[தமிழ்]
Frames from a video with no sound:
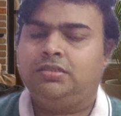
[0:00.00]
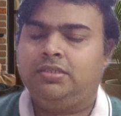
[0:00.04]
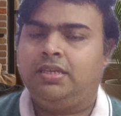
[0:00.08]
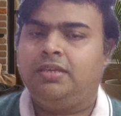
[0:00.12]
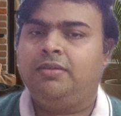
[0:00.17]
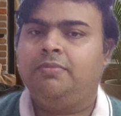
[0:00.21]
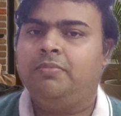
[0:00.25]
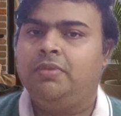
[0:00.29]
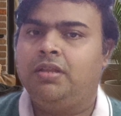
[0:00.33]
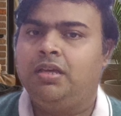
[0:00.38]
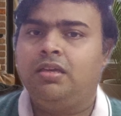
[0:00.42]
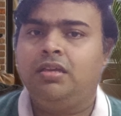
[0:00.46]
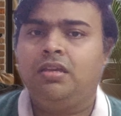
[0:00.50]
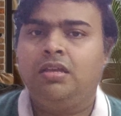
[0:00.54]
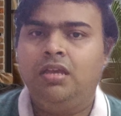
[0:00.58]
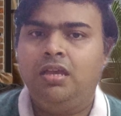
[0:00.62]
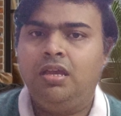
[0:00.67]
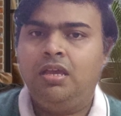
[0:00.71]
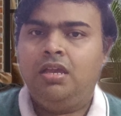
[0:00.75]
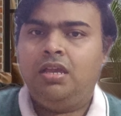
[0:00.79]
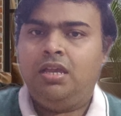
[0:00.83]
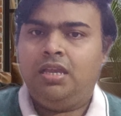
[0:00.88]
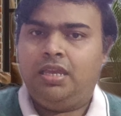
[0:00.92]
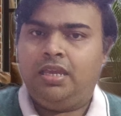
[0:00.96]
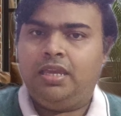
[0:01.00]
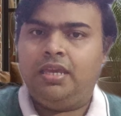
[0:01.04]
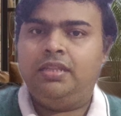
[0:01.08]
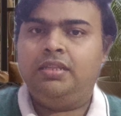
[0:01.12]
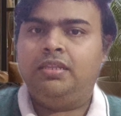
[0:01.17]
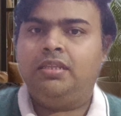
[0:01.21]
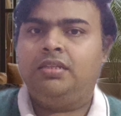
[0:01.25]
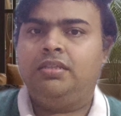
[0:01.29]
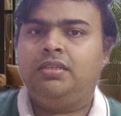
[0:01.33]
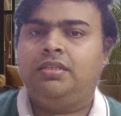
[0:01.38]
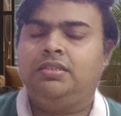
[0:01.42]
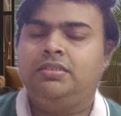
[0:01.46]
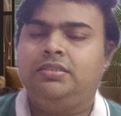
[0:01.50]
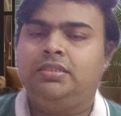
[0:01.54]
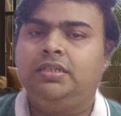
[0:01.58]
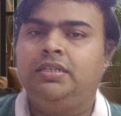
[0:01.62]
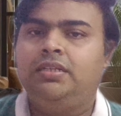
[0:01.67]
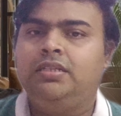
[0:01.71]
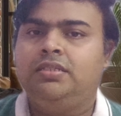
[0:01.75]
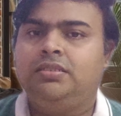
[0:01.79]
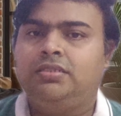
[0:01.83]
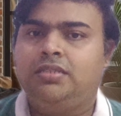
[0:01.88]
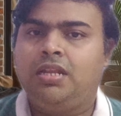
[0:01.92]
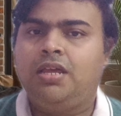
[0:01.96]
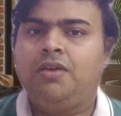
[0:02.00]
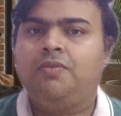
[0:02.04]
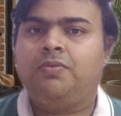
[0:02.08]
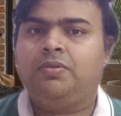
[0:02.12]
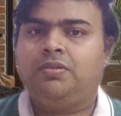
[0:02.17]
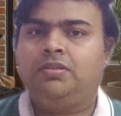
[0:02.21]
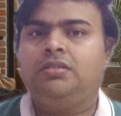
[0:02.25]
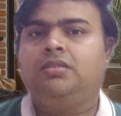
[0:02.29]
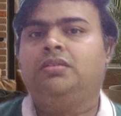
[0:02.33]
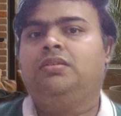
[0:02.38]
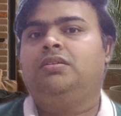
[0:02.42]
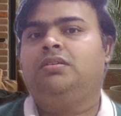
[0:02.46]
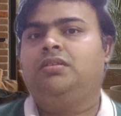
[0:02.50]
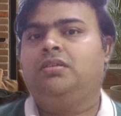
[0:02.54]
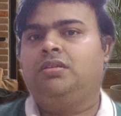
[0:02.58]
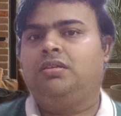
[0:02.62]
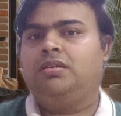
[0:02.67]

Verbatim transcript: ஸ்கீமில் எந்தெந்த சிட்டிஸ்லாம் வந்து